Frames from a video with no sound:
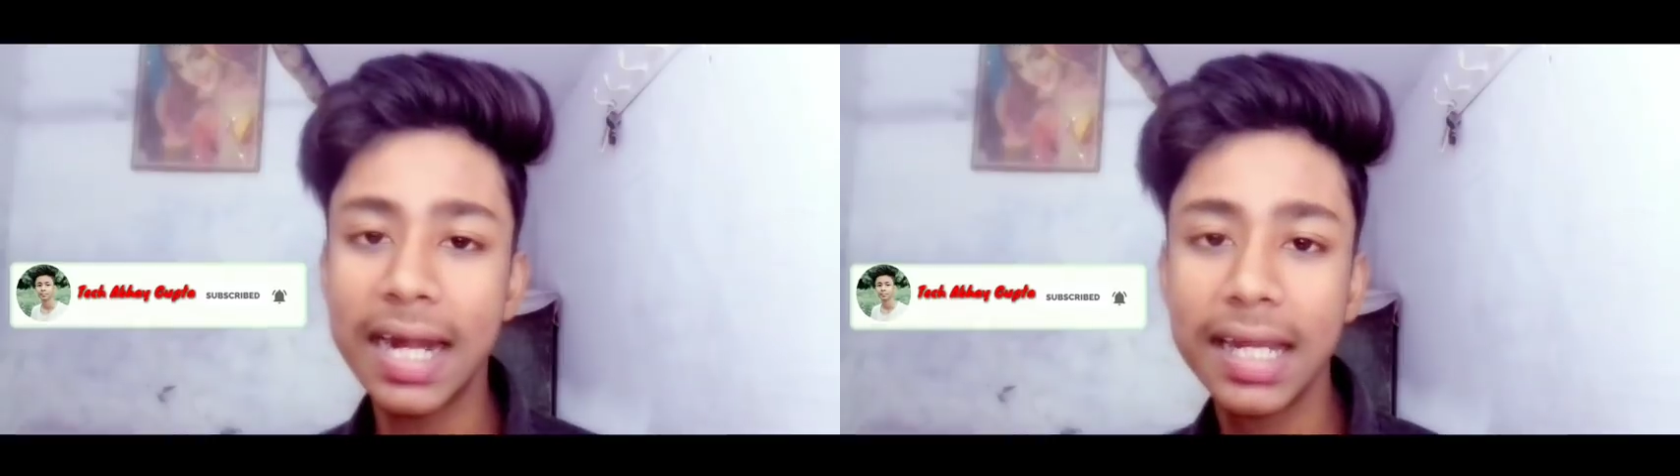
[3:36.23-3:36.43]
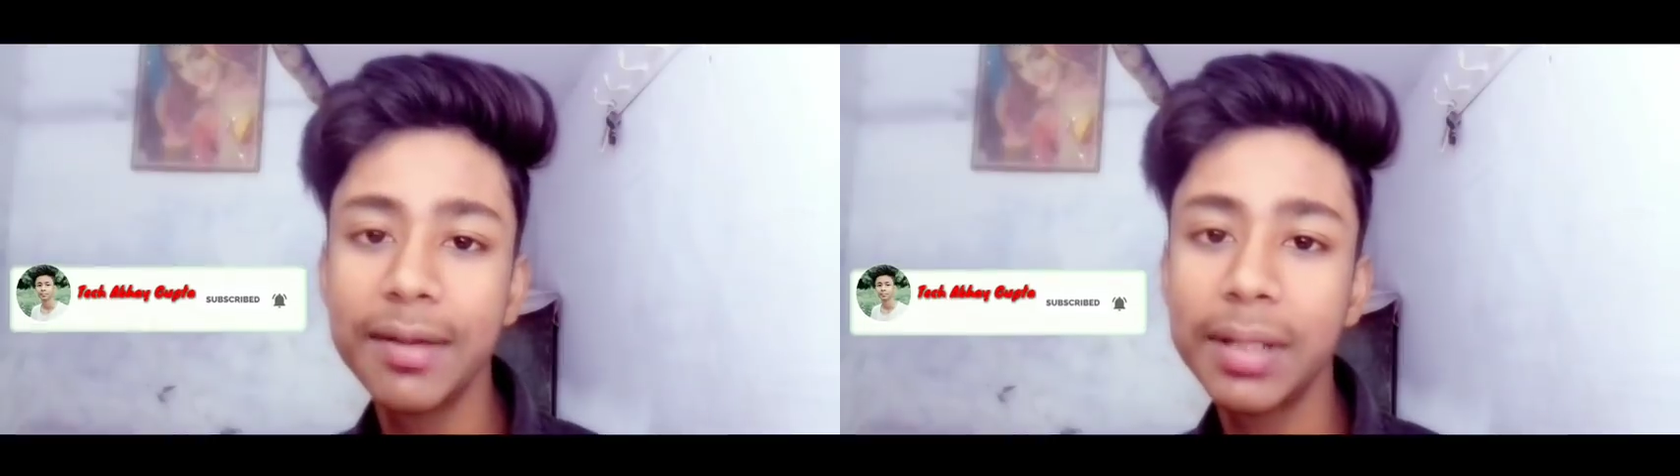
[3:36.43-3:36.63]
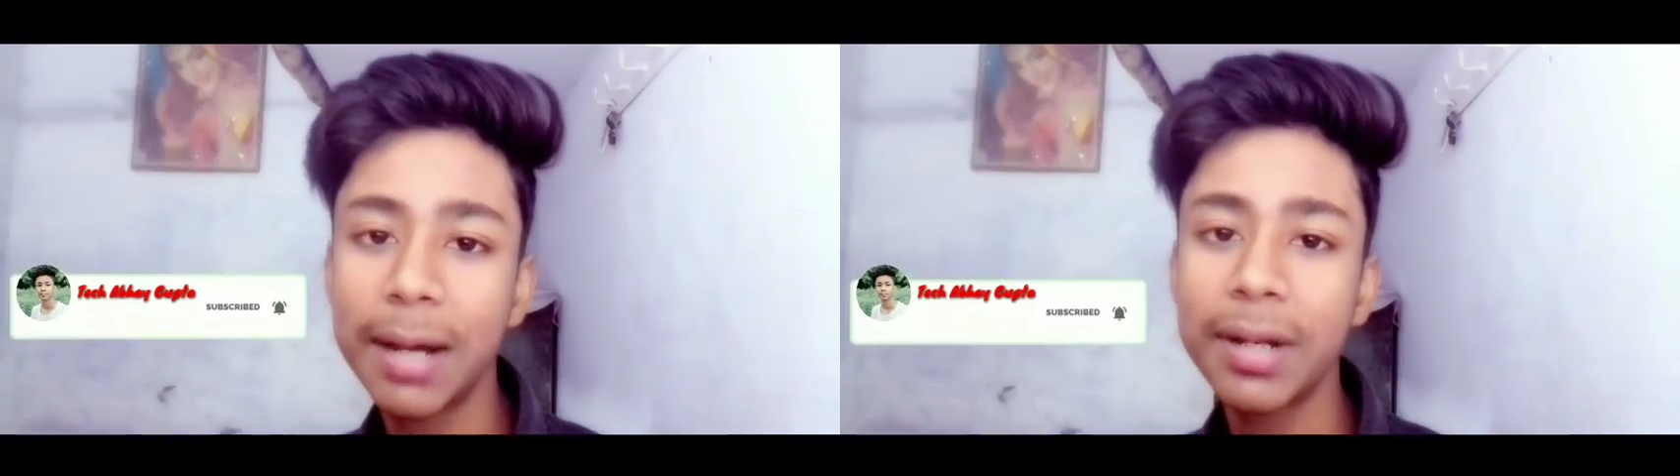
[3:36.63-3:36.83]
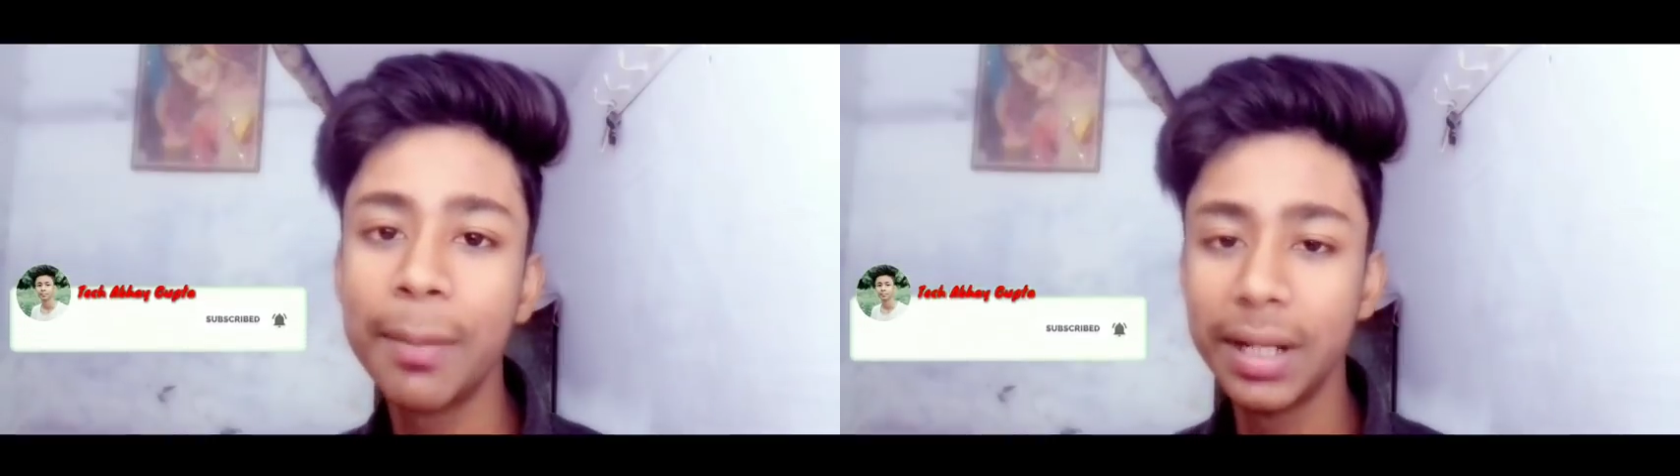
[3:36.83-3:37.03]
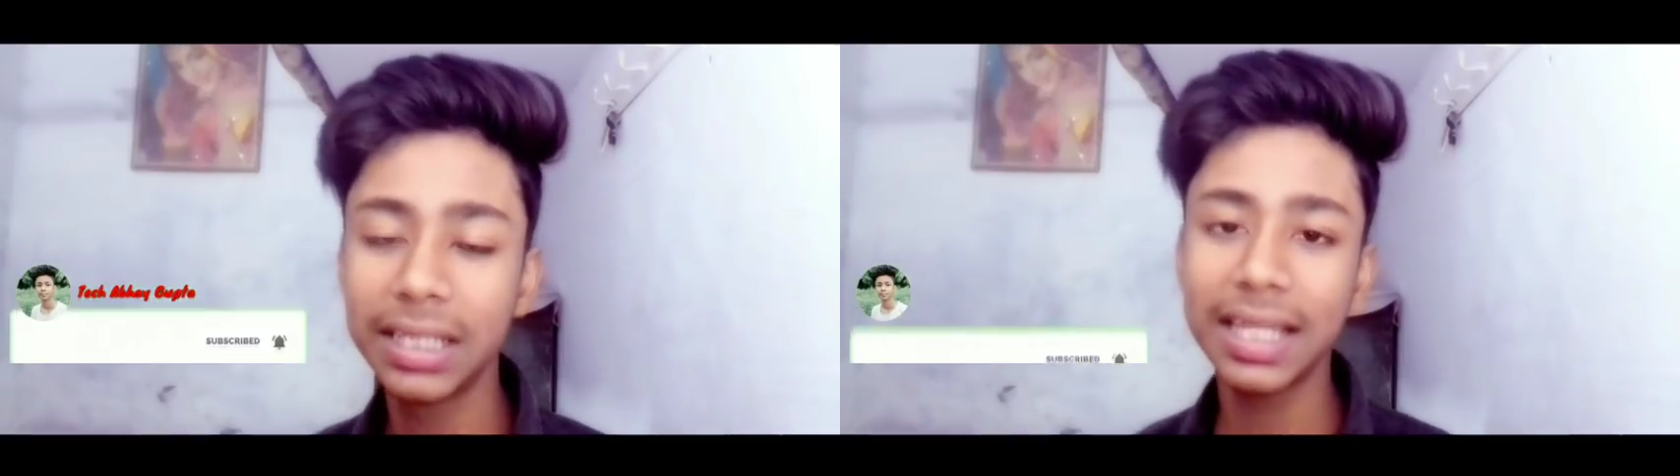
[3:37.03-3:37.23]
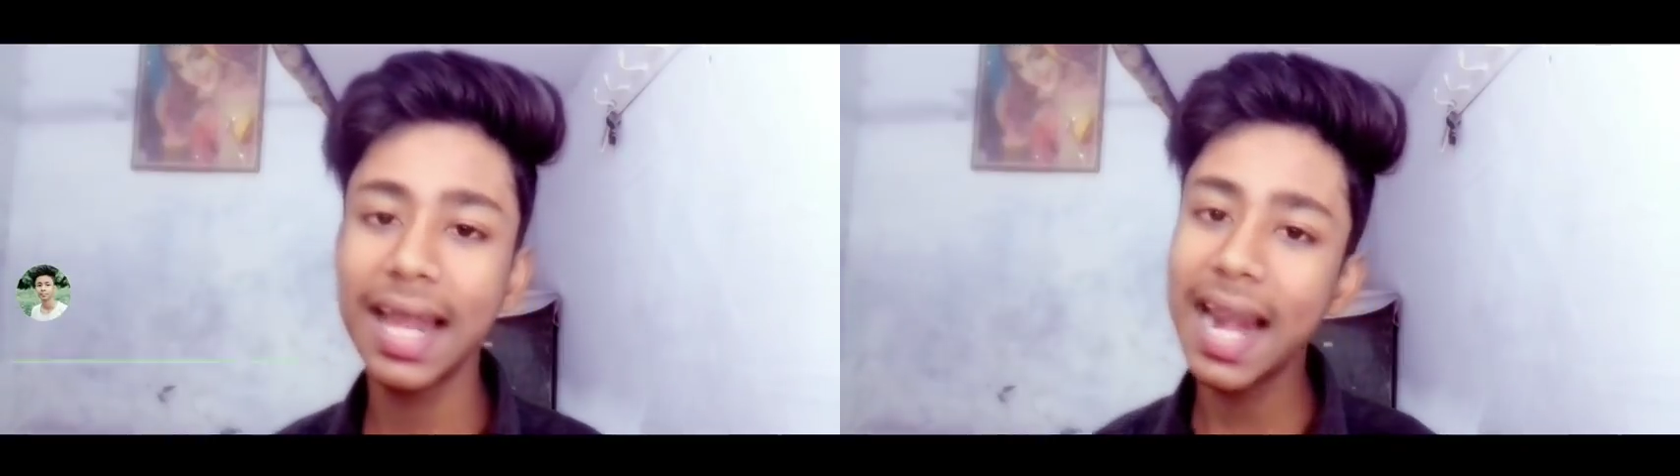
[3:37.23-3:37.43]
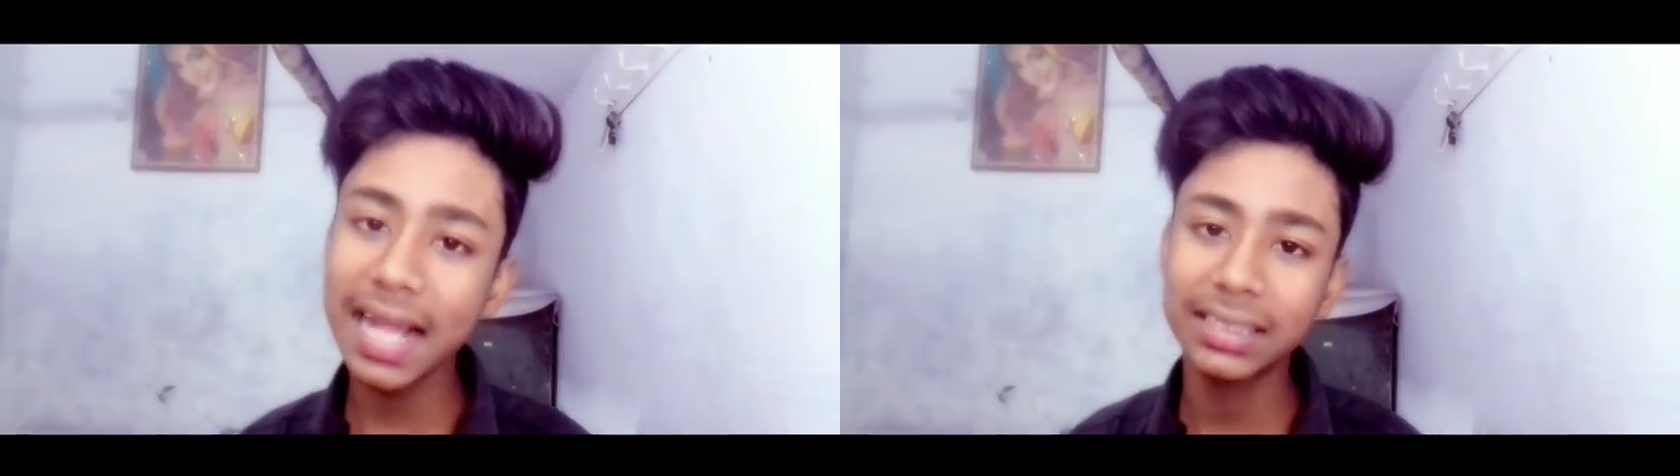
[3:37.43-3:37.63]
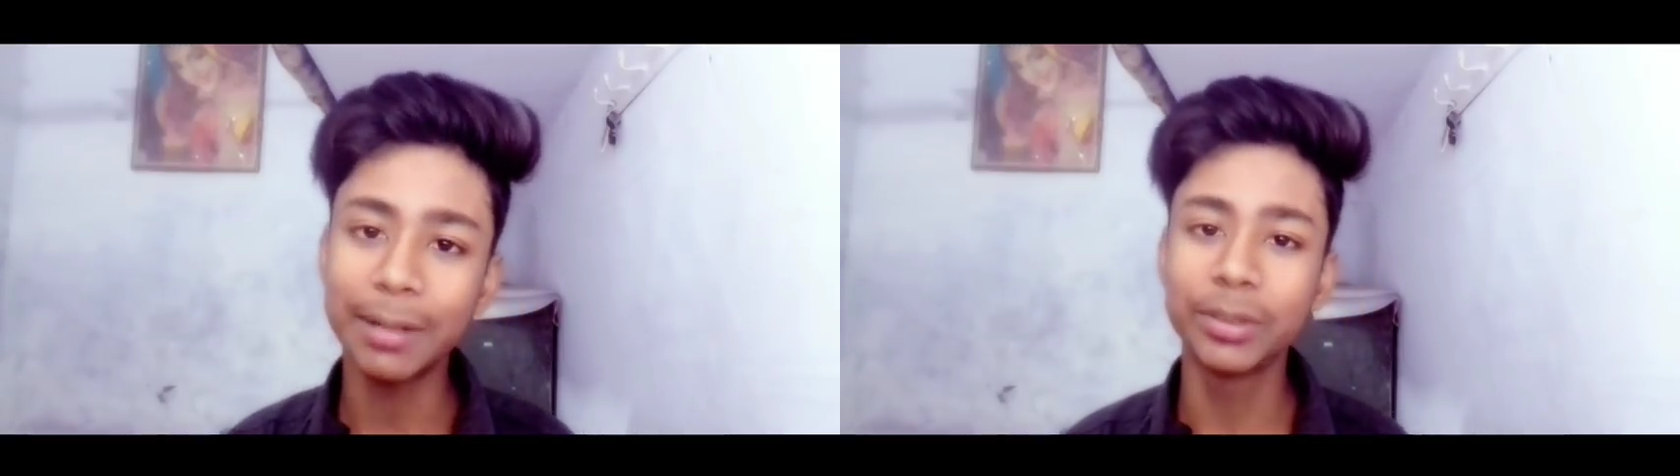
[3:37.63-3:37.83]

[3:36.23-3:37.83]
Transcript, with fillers: घंटे भी दामना मिलते हैं नेक्स्ट